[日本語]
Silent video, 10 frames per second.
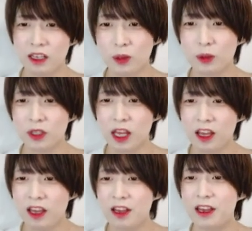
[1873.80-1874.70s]
はい。ということ
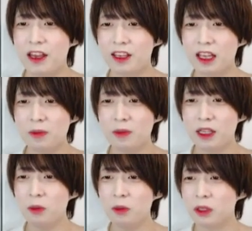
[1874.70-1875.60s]
で、えー、
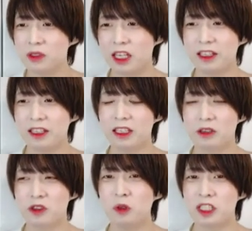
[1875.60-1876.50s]
ゲーム版でも手を使った
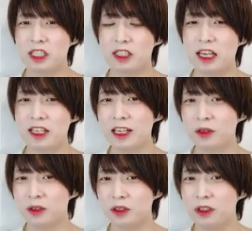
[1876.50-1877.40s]
インタラクションを実現し
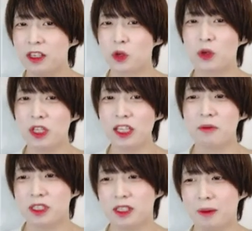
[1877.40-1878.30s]
たいという状況に
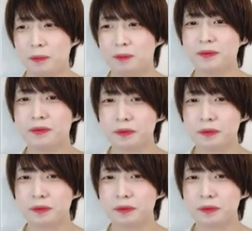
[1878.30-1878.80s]
なりました。